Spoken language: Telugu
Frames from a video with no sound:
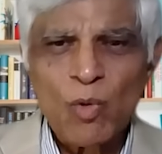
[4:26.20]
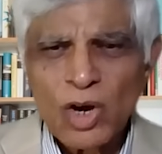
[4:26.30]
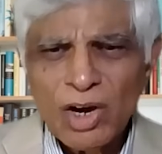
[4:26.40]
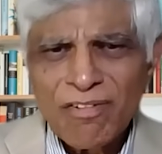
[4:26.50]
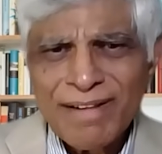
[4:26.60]

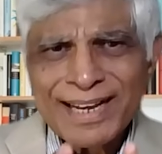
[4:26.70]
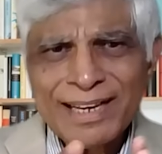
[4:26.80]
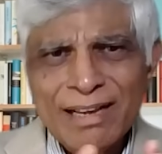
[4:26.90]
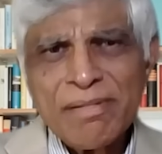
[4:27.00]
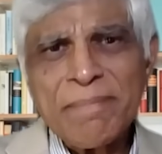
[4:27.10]
ఒక
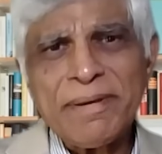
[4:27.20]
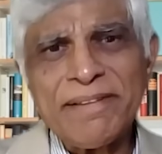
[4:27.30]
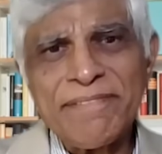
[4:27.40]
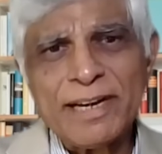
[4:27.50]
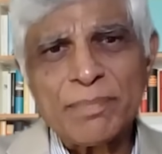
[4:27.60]
వర్గమే
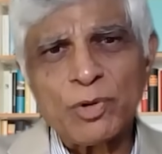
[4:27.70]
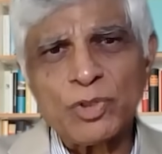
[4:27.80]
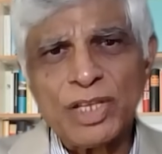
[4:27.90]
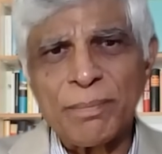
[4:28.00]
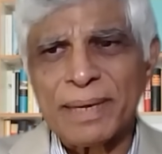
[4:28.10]
బెనిఫిట్ పొంది